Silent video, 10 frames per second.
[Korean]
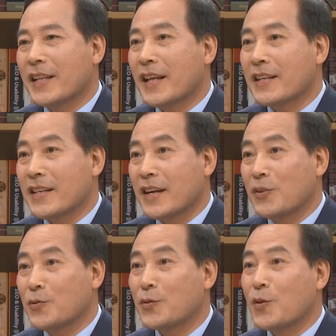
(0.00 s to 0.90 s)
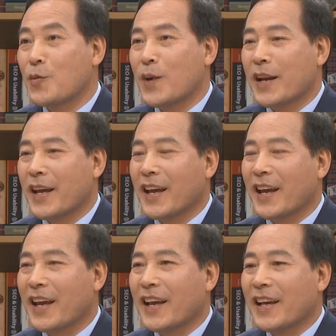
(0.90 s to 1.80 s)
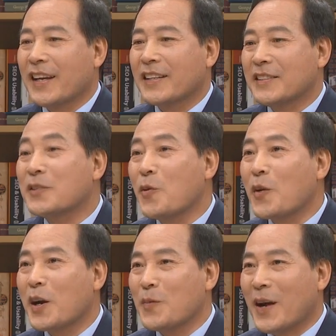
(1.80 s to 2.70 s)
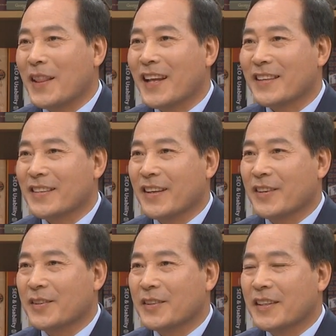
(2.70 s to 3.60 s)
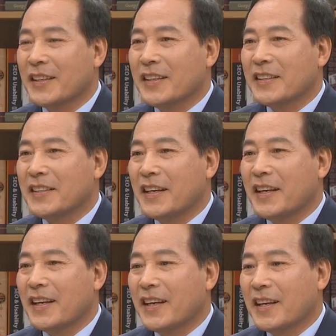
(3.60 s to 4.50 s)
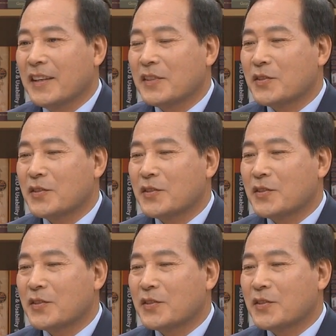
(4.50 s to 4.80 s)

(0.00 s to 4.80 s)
재단사 생활 6개월 만에 네. 그 고객을 만났어요. 네. 어떤 분이셨요